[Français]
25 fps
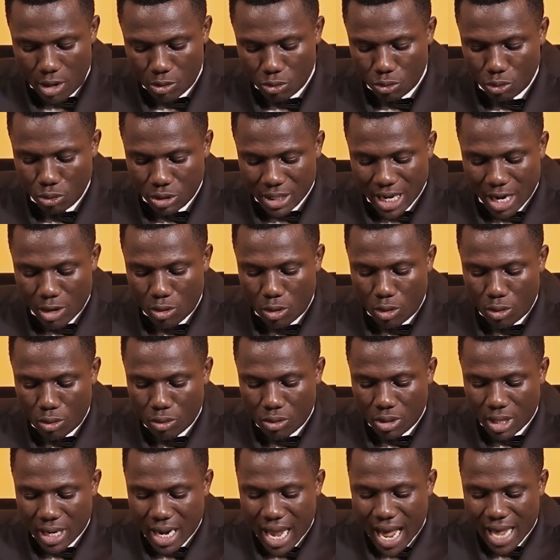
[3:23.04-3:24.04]
nous
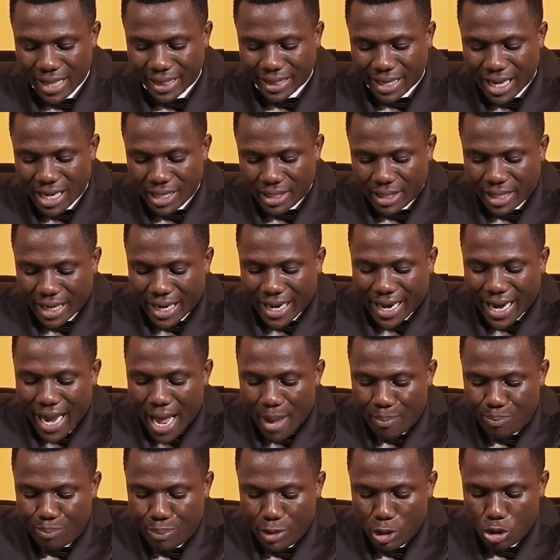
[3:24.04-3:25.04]
allons très
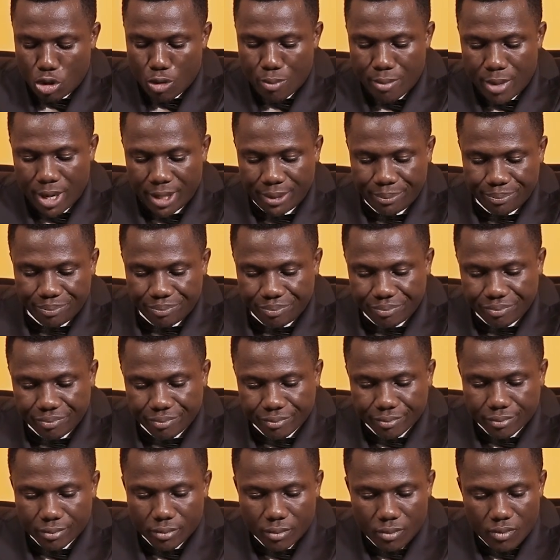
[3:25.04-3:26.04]
rapidement
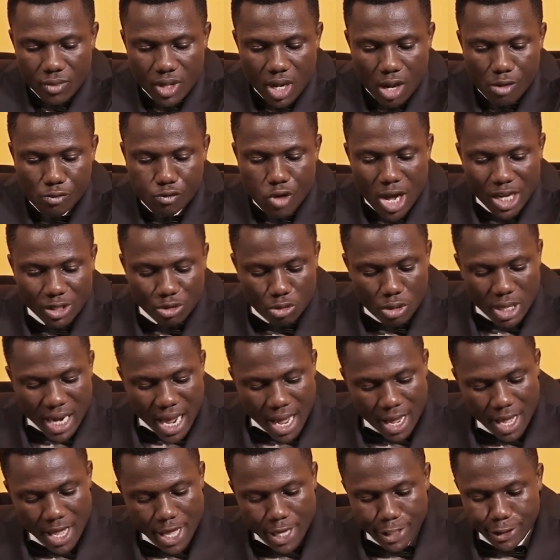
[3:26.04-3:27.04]
voir
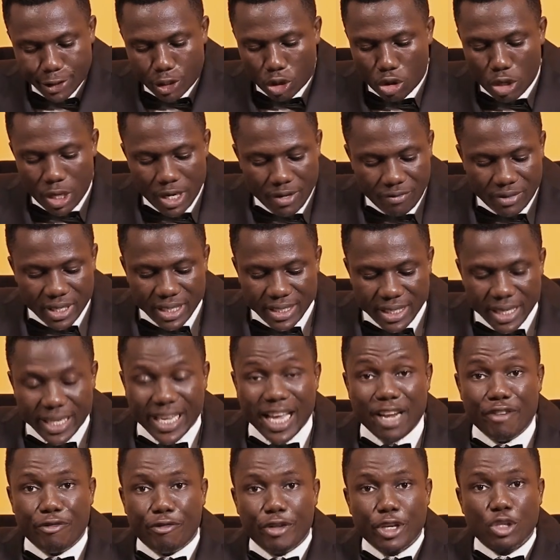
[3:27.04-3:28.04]
cela dans le livre
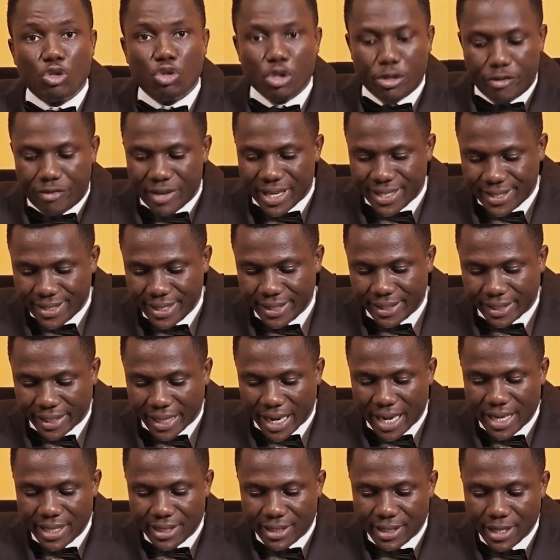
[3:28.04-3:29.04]
d'Ézéchiel 28, verset
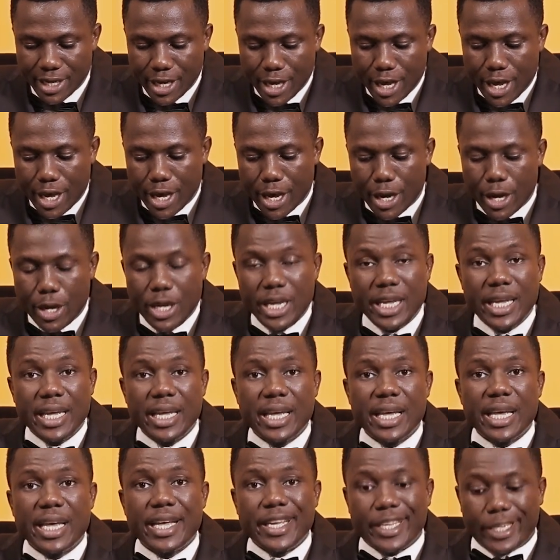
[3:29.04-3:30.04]
13, euh,
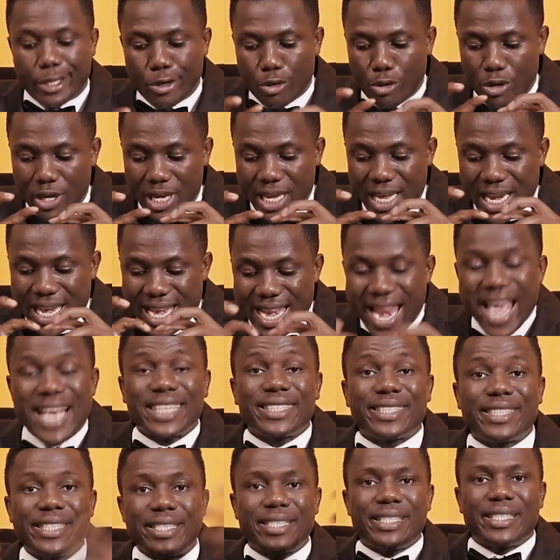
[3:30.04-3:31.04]
qu'il
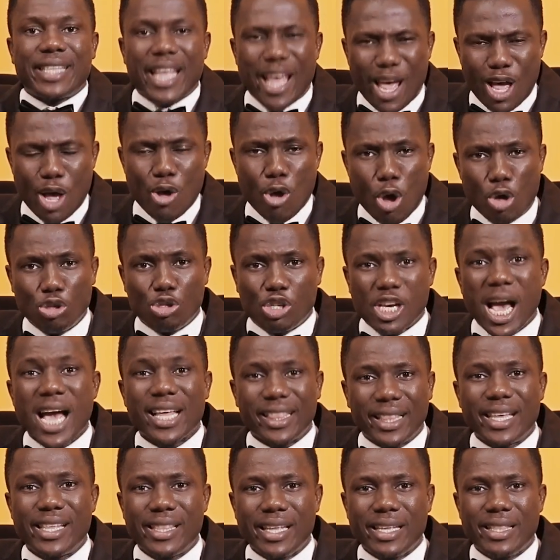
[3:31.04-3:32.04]
existait un
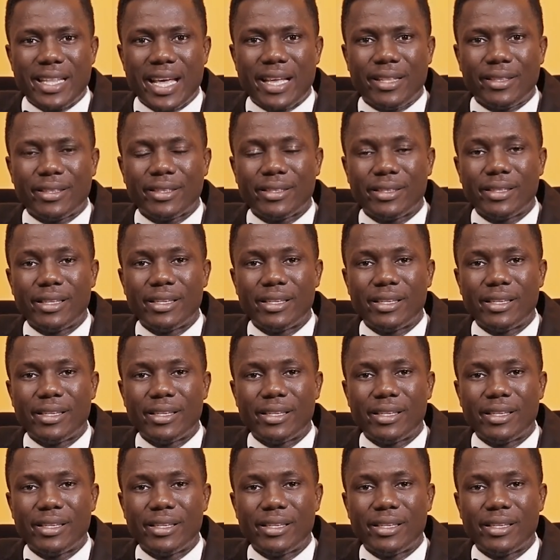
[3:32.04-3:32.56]
jardin d'Éden.